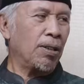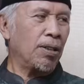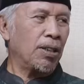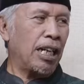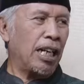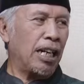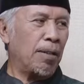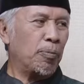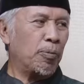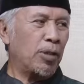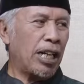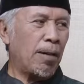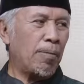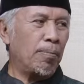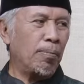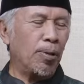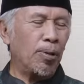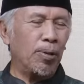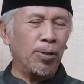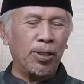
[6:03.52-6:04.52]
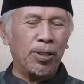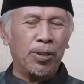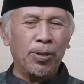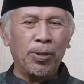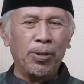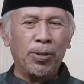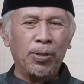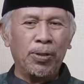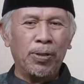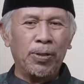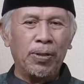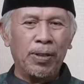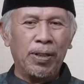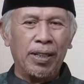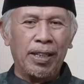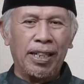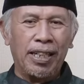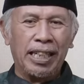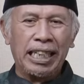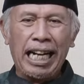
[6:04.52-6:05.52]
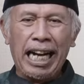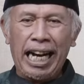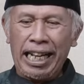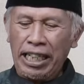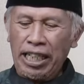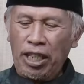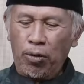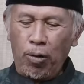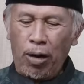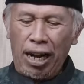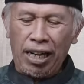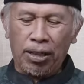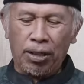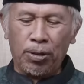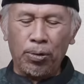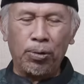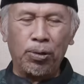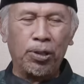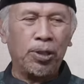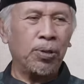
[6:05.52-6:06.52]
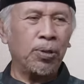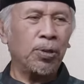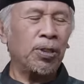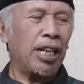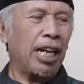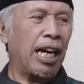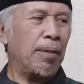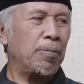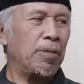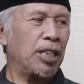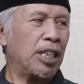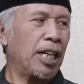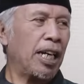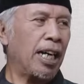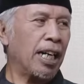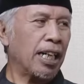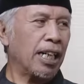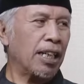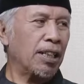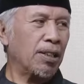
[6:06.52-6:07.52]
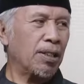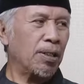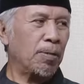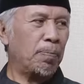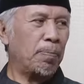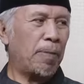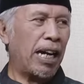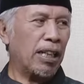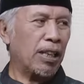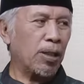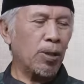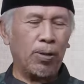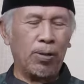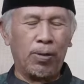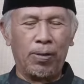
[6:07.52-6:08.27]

dalam tambo itu eh, garis waktu itu tidak bisa kita patok.